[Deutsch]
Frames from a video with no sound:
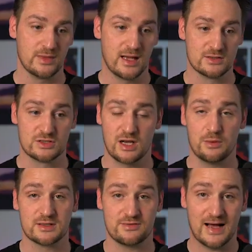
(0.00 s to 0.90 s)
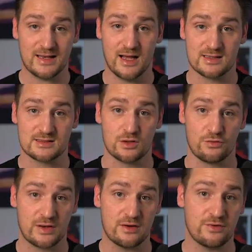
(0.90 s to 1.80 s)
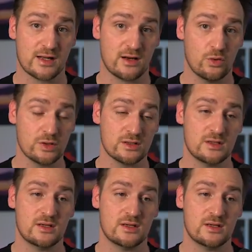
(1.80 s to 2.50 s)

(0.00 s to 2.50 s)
Also ich glaube, das Warten hat sich auf jeden Fall gelohnt,